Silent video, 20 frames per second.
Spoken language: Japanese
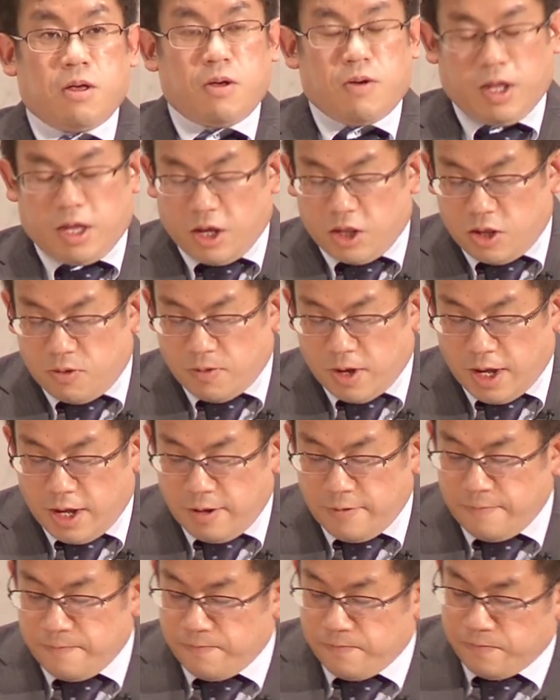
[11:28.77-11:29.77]
私
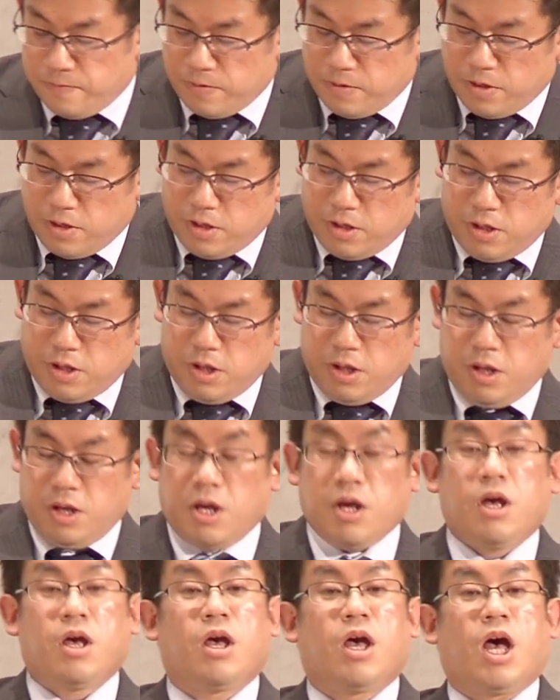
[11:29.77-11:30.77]
は
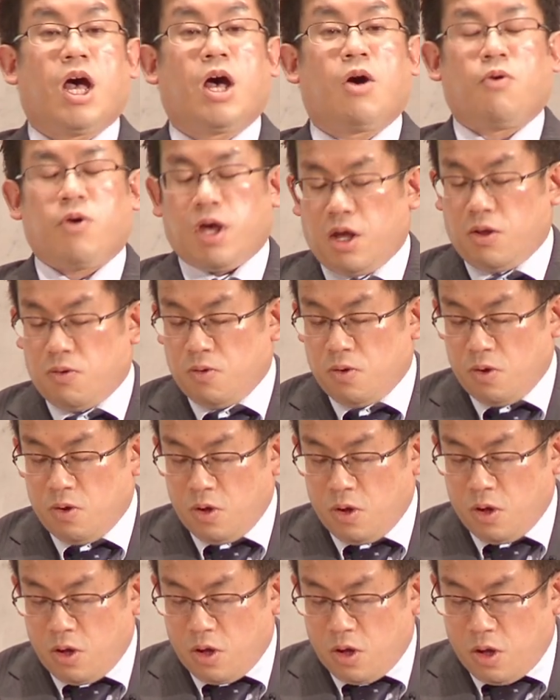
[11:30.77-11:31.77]
母親
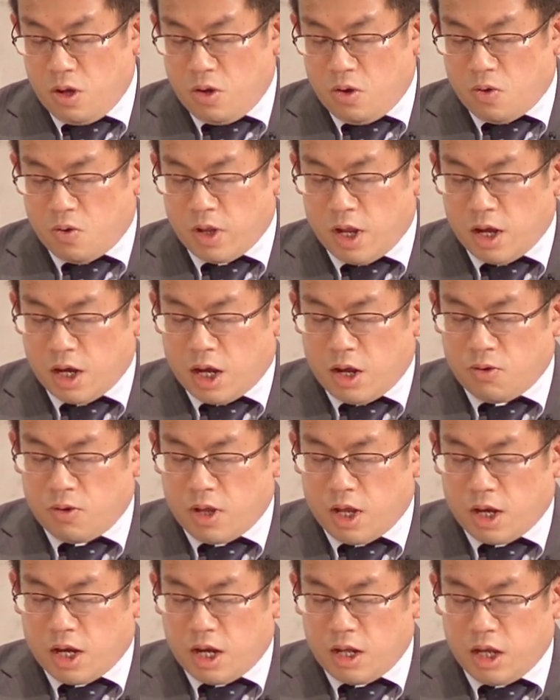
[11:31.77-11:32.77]
のお腹の
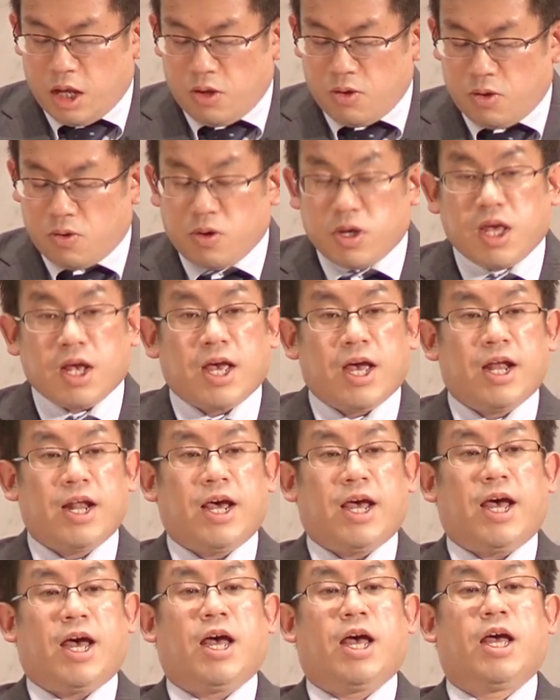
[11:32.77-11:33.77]
中にいる時か
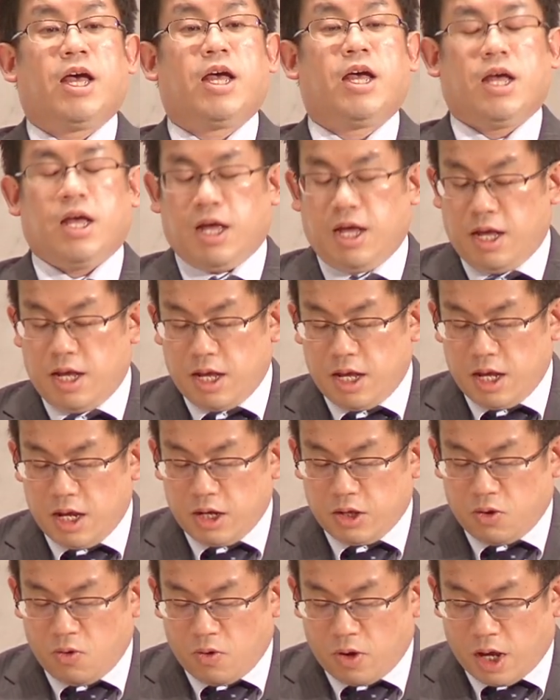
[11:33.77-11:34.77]
ら
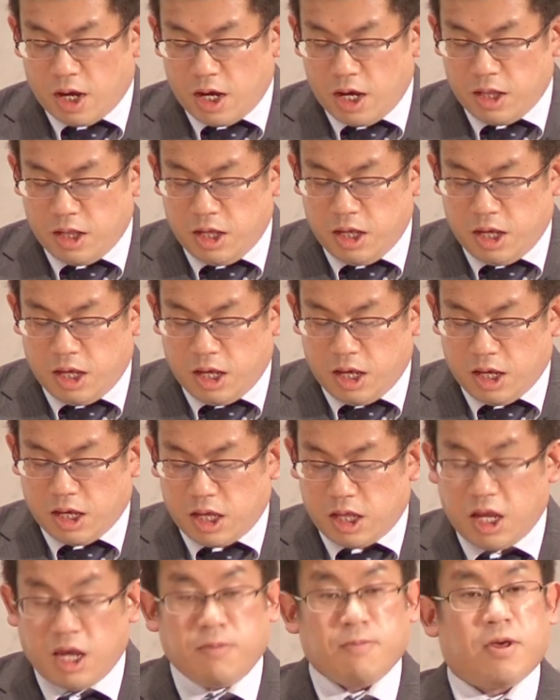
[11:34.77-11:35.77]
教会に
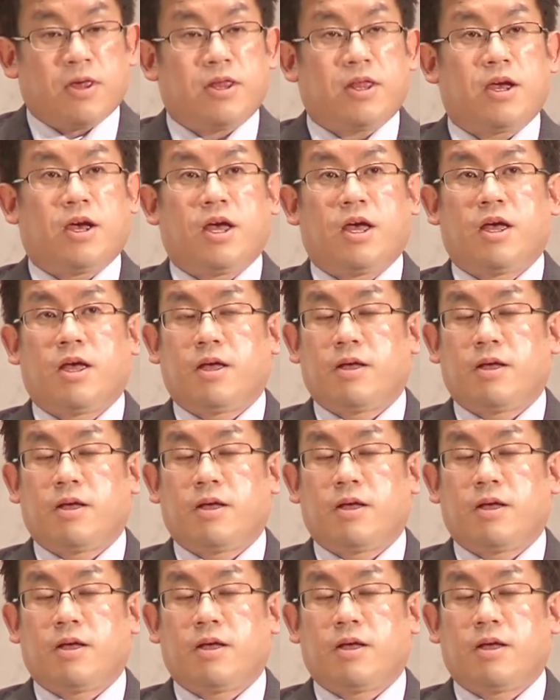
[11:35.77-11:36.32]
来ていました。